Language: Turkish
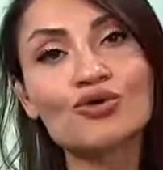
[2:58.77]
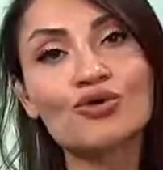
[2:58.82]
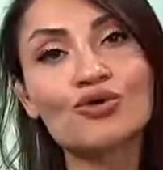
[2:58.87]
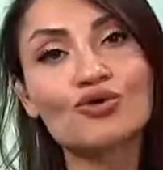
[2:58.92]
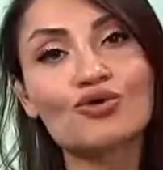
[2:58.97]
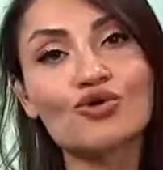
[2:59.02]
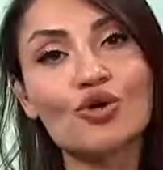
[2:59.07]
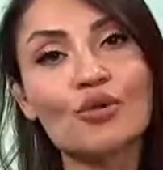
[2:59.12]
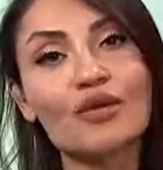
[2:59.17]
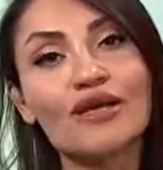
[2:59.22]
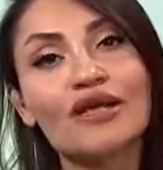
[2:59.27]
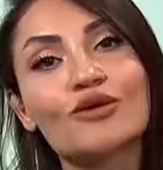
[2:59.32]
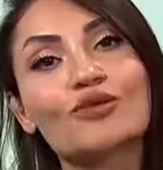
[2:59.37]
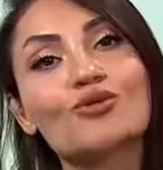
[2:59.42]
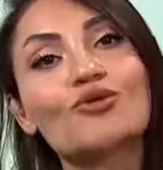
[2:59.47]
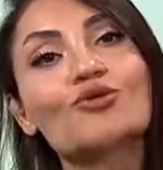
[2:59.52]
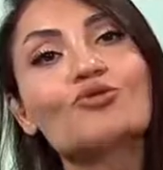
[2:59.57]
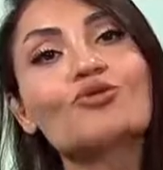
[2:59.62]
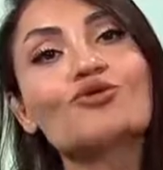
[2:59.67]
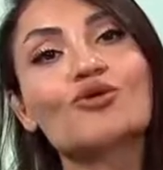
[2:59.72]
Çünkü Somali'ye
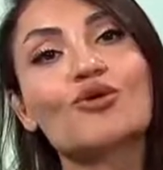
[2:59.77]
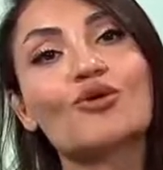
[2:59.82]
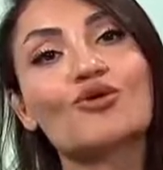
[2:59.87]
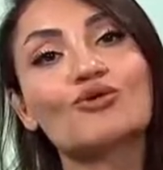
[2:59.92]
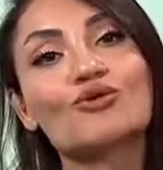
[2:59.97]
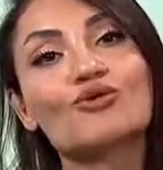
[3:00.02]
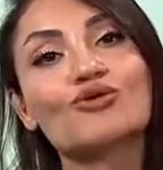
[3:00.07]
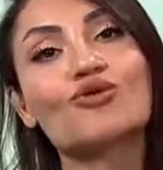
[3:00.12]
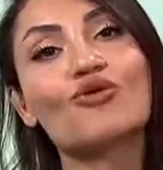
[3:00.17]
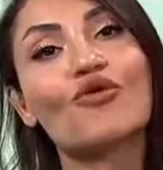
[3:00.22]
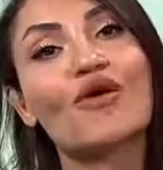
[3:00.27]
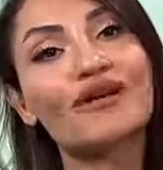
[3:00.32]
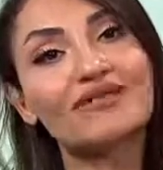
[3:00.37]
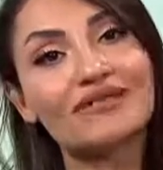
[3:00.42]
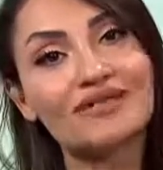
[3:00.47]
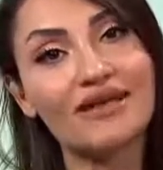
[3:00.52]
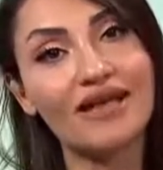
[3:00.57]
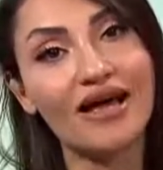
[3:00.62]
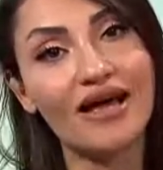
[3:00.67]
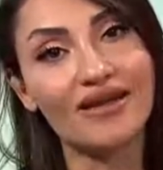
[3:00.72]
kurmuş olduğumuz
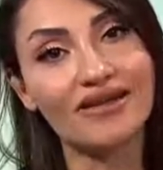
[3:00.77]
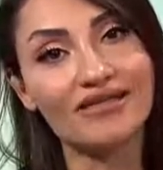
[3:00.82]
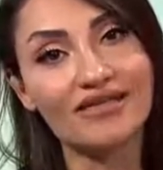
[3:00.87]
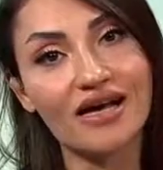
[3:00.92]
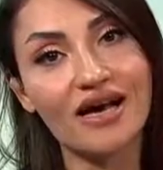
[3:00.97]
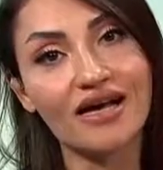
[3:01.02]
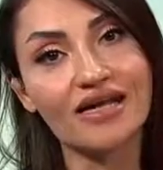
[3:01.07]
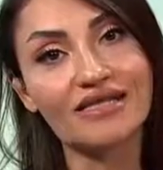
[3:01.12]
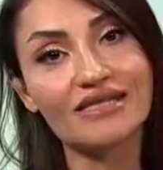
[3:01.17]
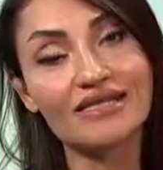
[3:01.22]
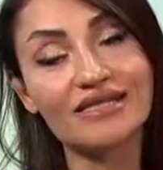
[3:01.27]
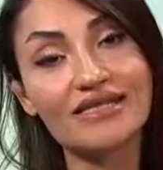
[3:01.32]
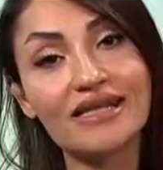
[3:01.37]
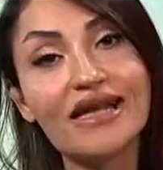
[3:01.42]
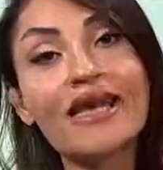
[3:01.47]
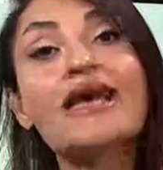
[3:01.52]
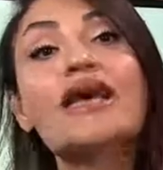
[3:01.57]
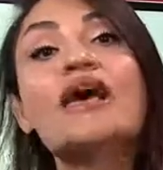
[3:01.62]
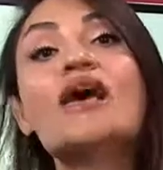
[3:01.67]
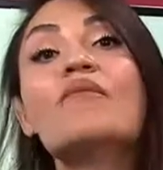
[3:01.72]
üniversiteler
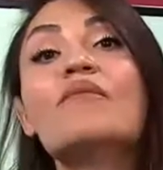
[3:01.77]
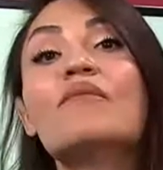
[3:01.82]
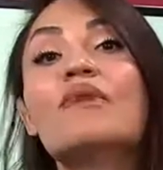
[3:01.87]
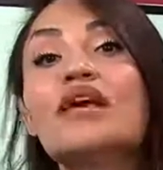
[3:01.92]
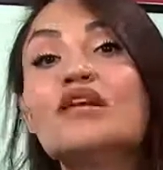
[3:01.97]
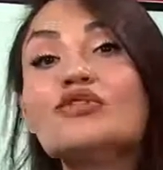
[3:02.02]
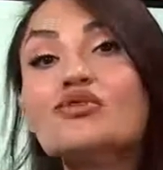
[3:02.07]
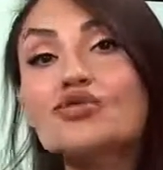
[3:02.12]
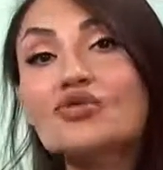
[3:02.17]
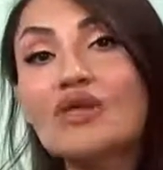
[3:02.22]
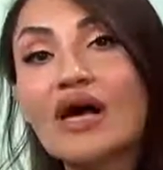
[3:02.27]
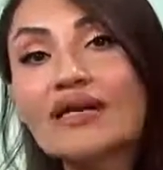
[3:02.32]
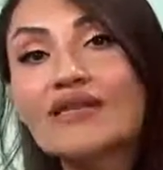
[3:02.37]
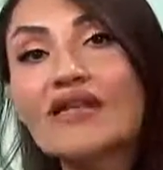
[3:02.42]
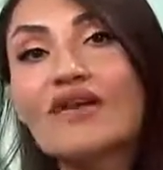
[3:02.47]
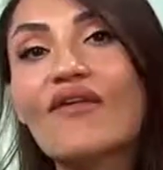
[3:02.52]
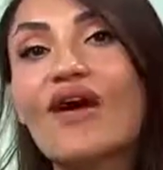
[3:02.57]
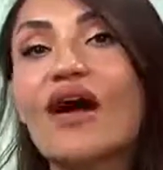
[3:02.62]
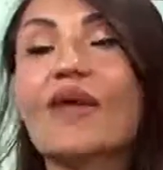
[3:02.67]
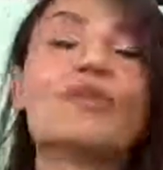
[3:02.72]
sayesinde mezunlar
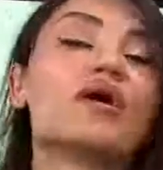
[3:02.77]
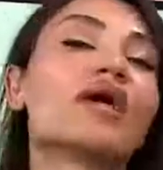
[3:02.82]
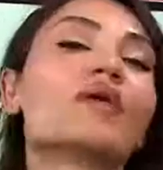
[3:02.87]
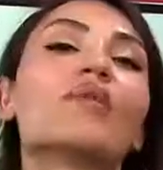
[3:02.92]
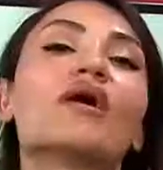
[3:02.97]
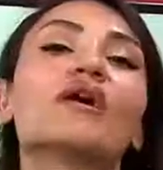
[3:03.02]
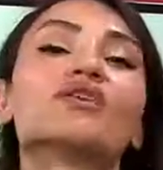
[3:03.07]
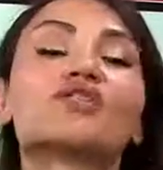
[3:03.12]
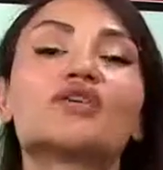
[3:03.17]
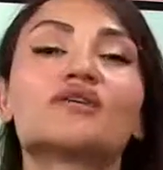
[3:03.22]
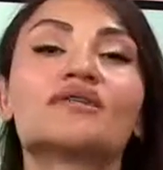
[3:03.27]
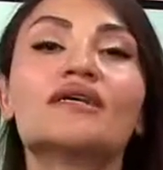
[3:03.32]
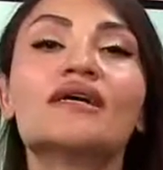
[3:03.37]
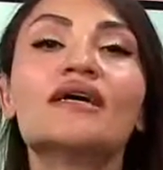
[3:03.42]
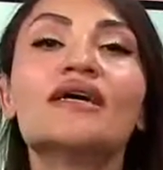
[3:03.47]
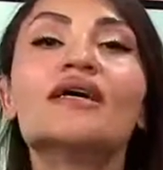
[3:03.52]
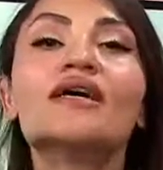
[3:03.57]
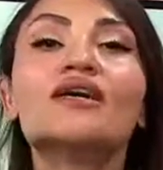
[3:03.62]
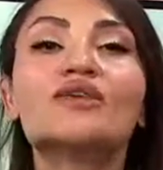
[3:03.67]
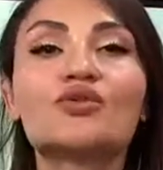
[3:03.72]
da vermeye
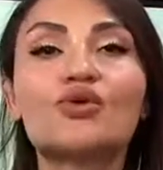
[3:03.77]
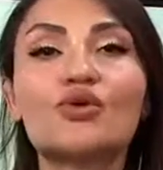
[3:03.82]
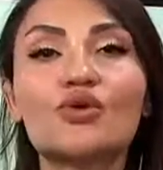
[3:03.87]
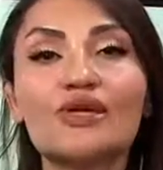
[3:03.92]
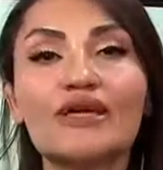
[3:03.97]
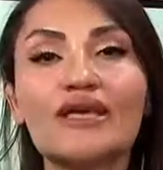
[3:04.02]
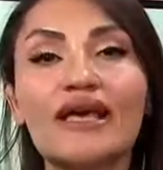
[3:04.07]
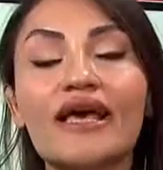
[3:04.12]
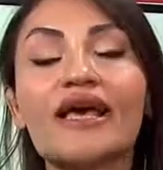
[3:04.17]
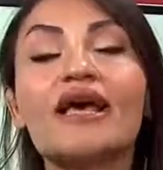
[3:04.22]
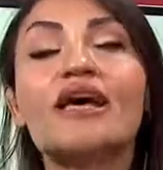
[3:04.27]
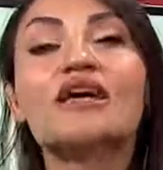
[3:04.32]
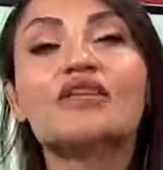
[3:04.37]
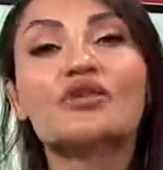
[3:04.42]
başladı Türkiye.